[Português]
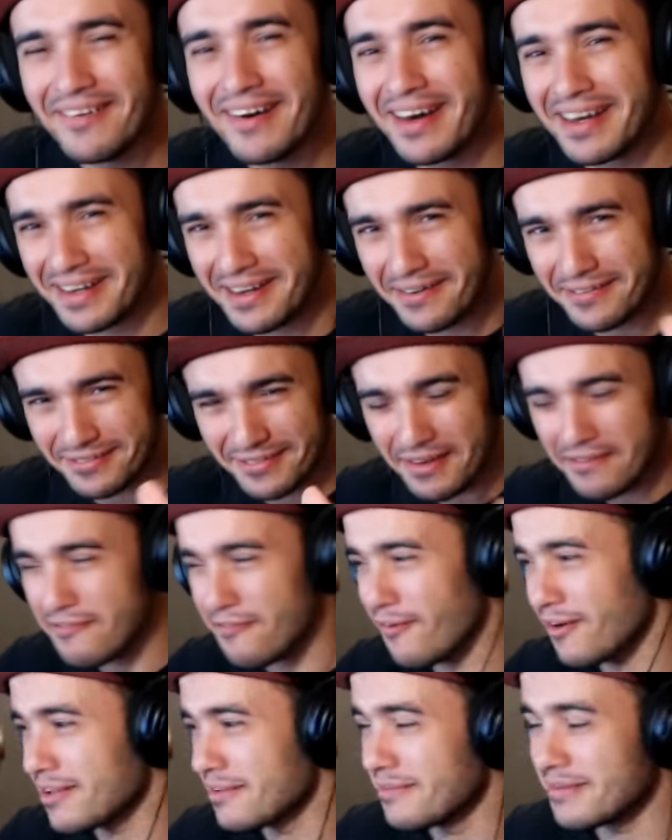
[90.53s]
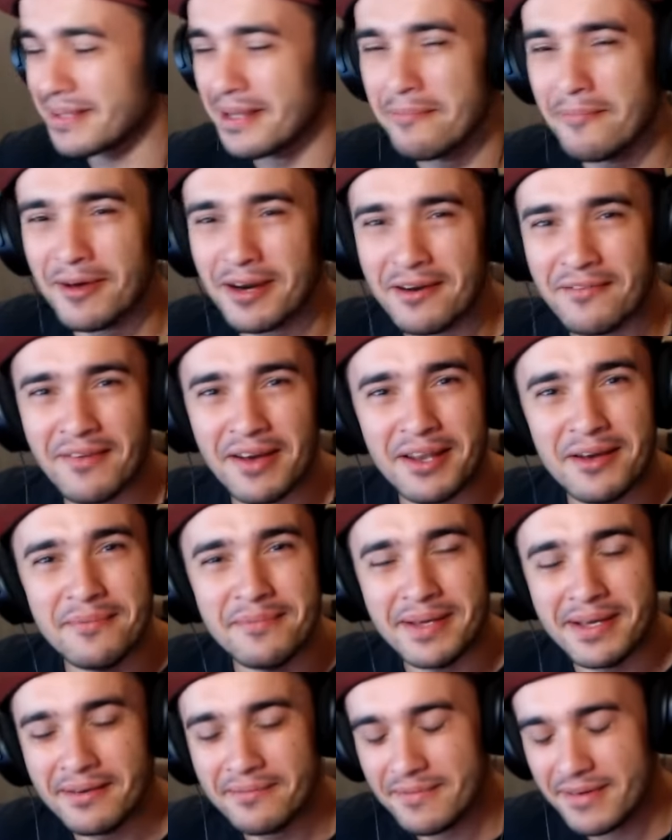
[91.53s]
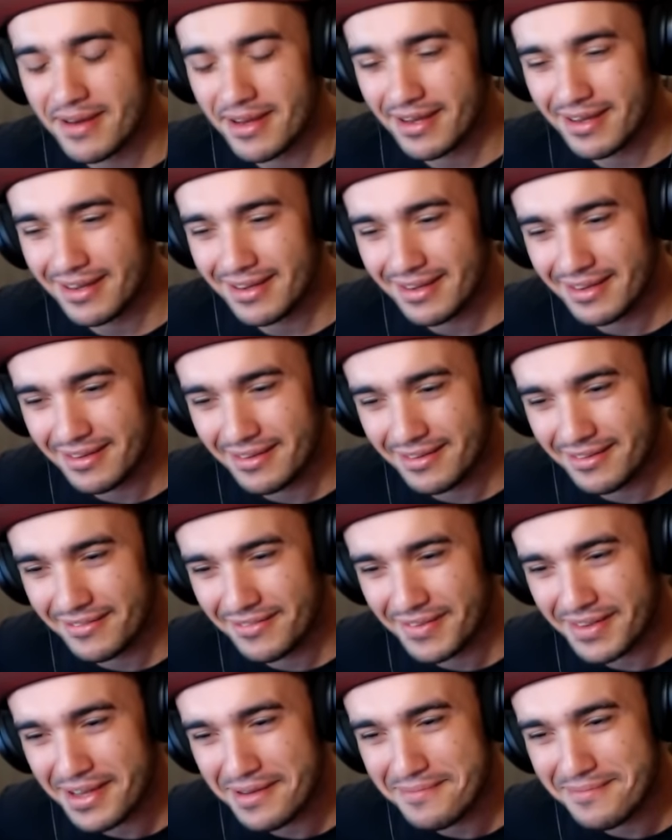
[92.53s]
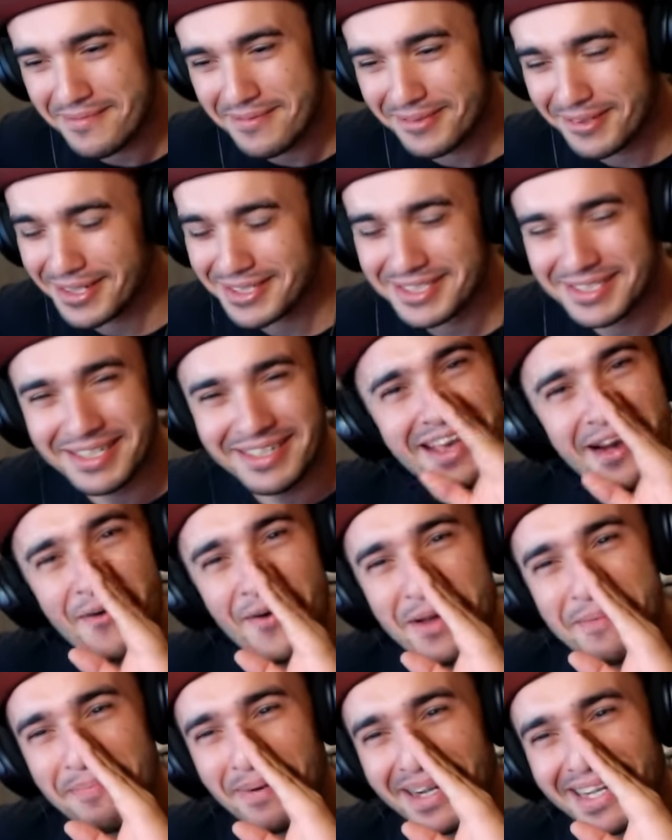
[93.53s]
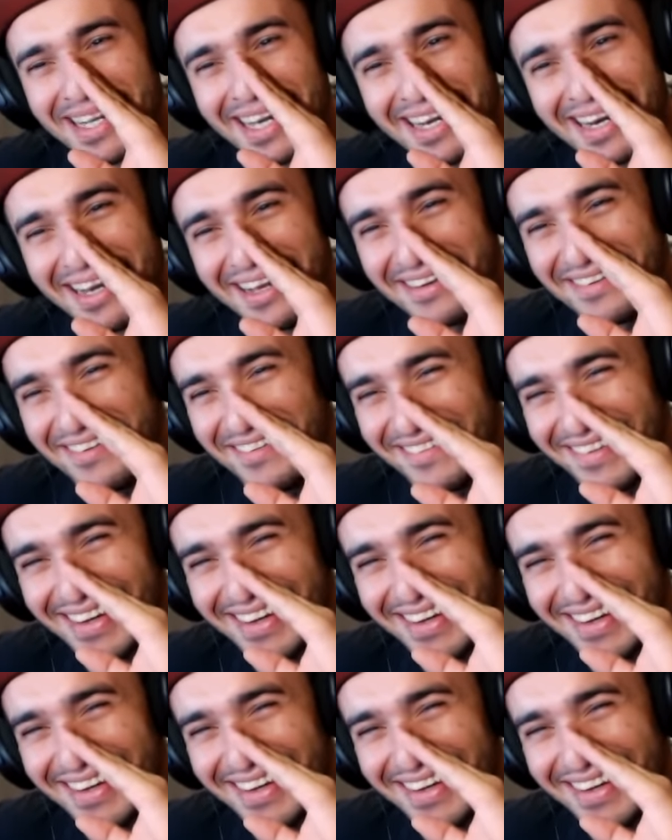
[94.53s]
Ariel, tá foda, mano. Na moral, valeu mesmo. É, eu fiquei. Nossa, eu ri pra caralho.